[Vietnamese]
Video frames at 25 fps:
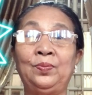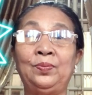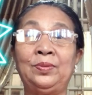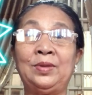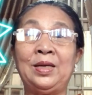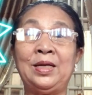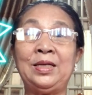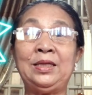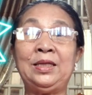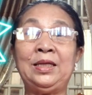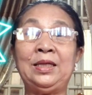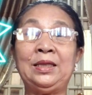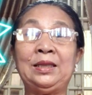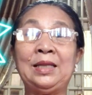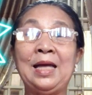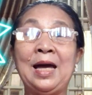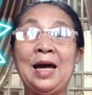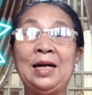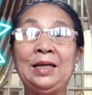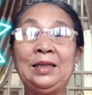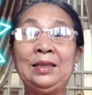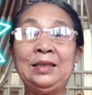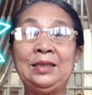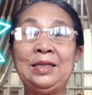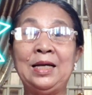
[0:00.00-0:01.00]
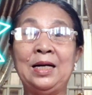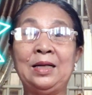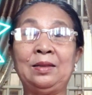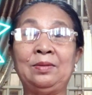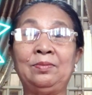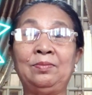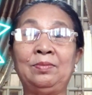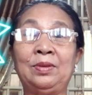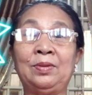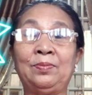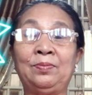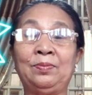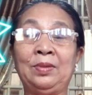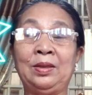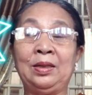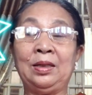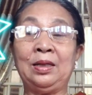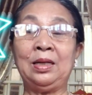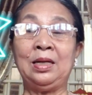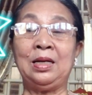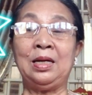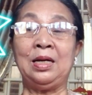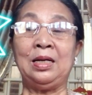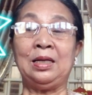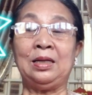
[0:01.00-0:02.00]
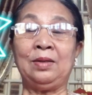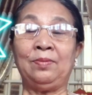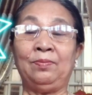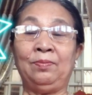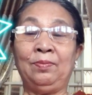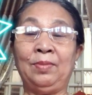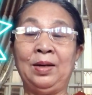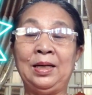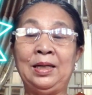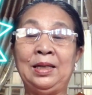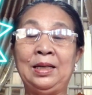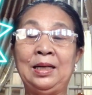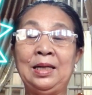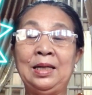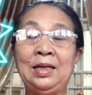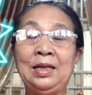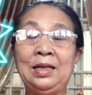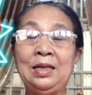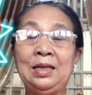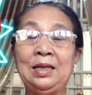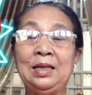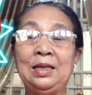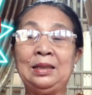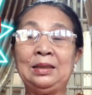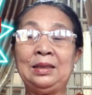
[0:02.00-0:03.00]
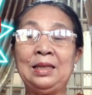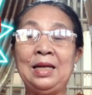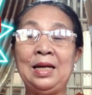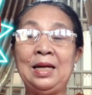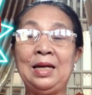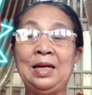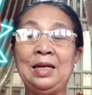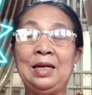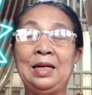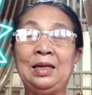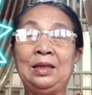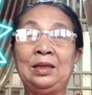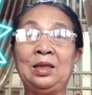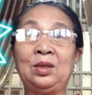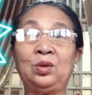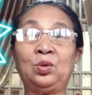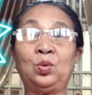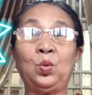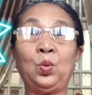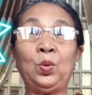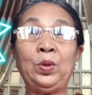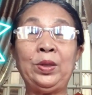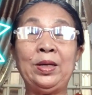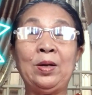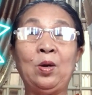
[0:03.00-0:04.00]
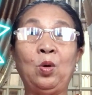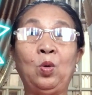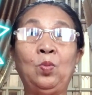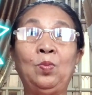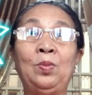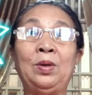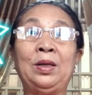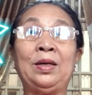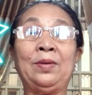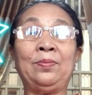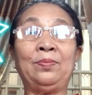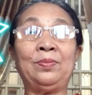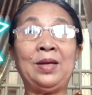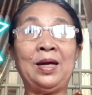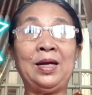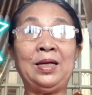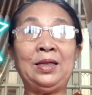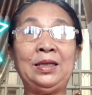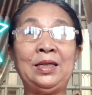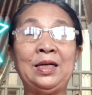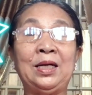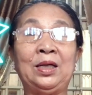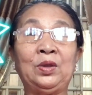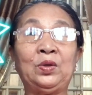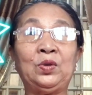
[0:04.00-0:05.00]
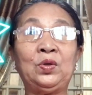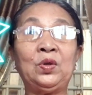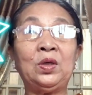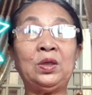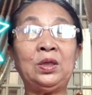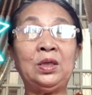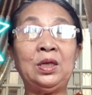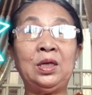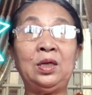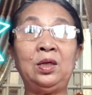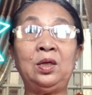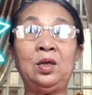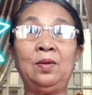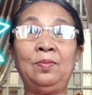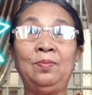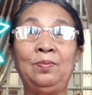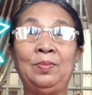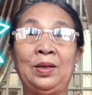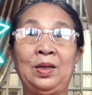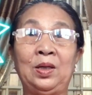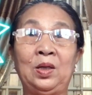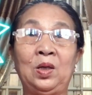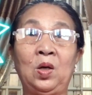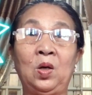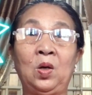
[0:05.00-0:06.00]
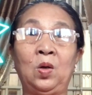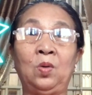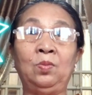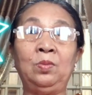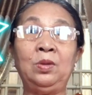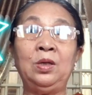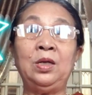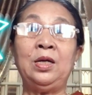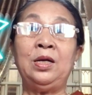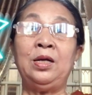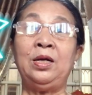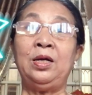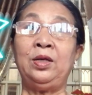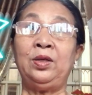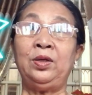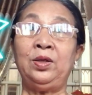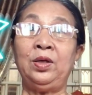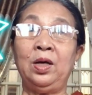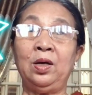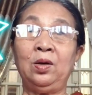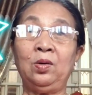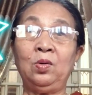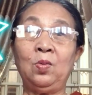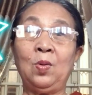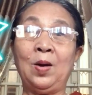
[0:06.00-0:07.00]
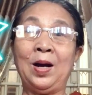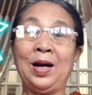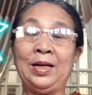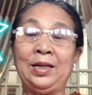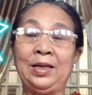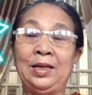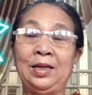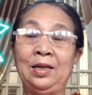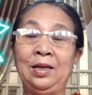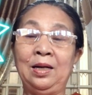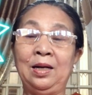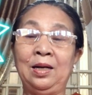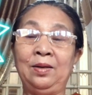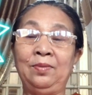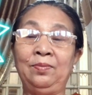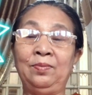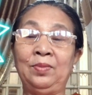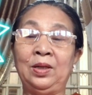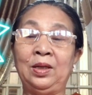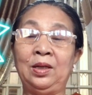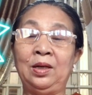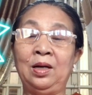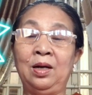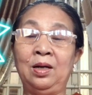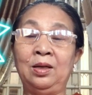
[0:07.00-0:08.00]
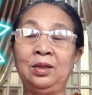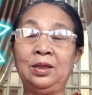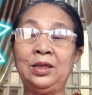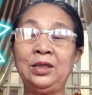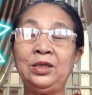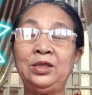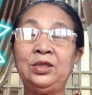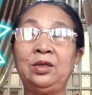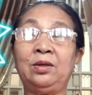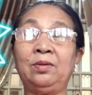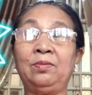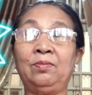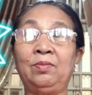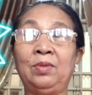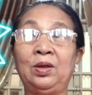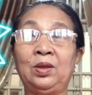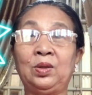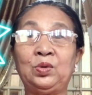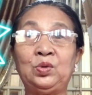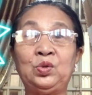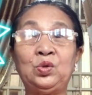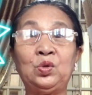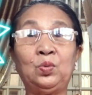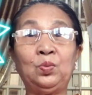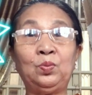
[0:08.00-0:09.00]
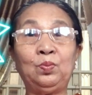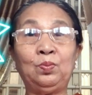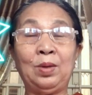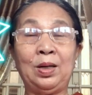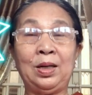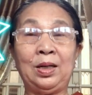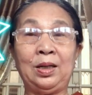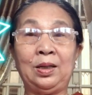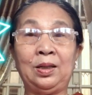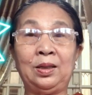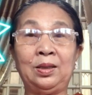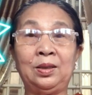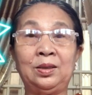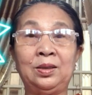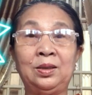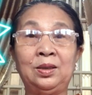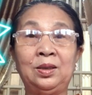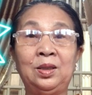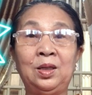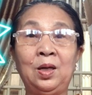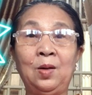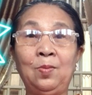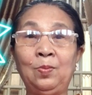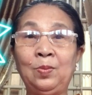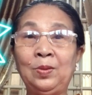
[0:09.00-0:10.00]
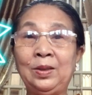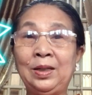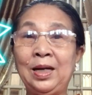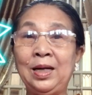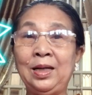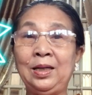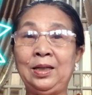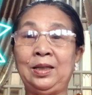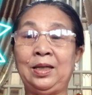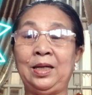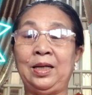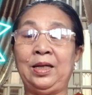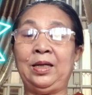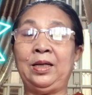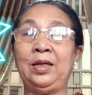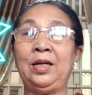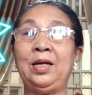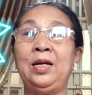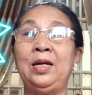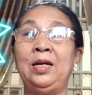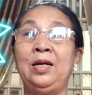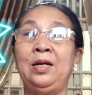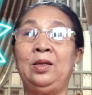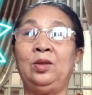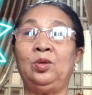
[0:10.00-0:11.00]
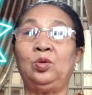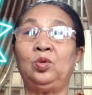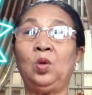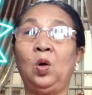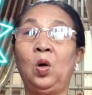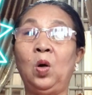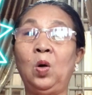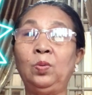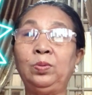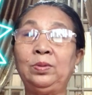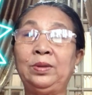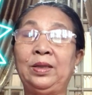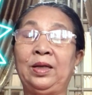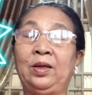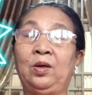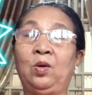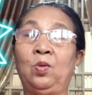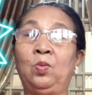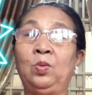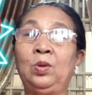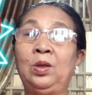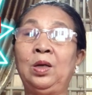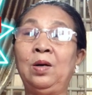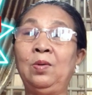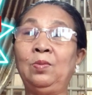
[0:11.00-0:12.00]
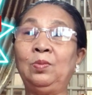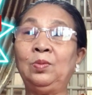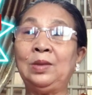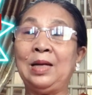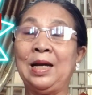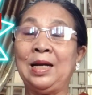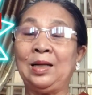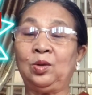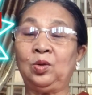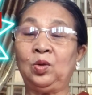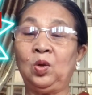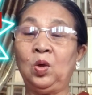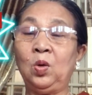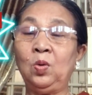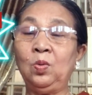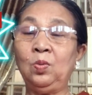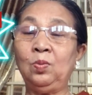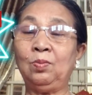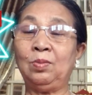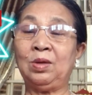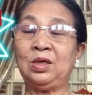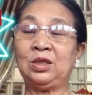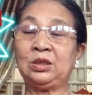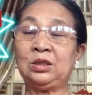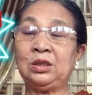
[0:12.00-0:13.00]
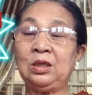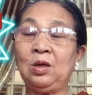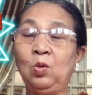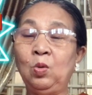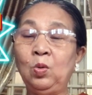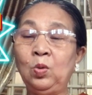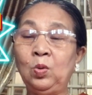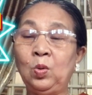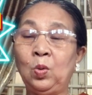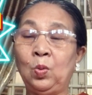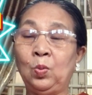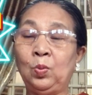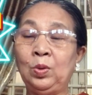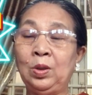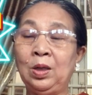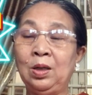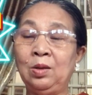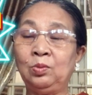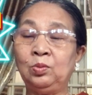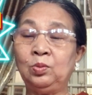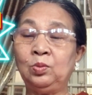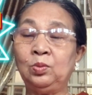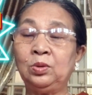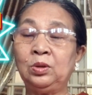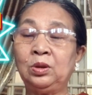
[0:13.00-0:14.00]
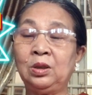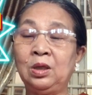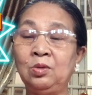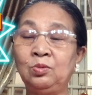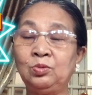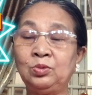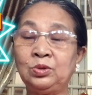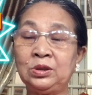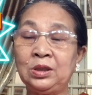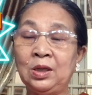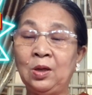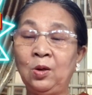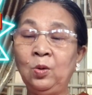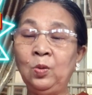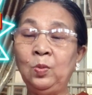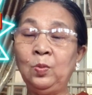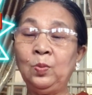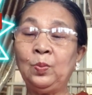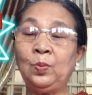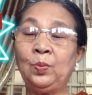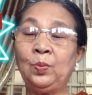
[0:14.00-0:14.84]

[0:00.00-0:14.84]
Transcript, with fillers: tại vì tháng dần mà mình đó, là tuổi dậu mà gặp tháng dần cho nên nó bình ổn nhân hòa địa lợi mình ở cái chừng mực trung bình không khắc kỵ tốt thì cũng không là tốt mà xấu cũng không không xấu